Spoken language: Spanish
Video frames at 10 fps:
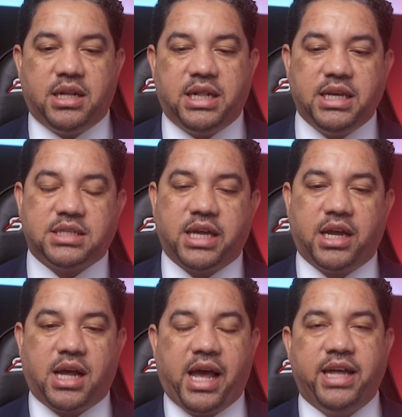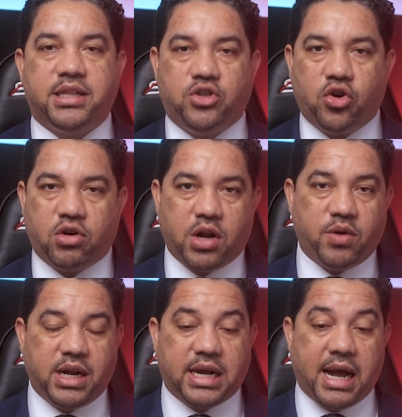Dicen, yo no creo
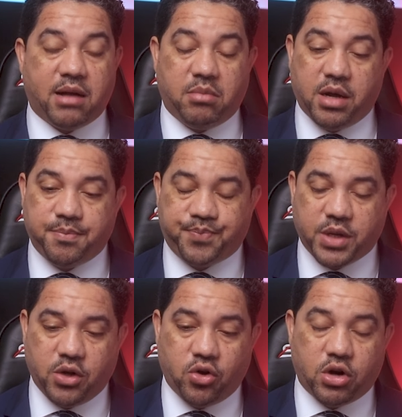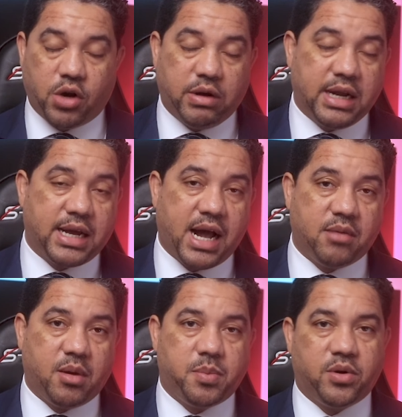en el karma, no creo en el
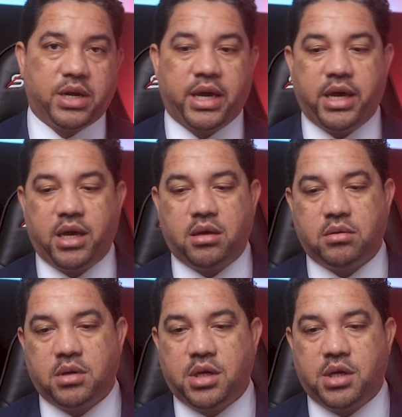karma porque,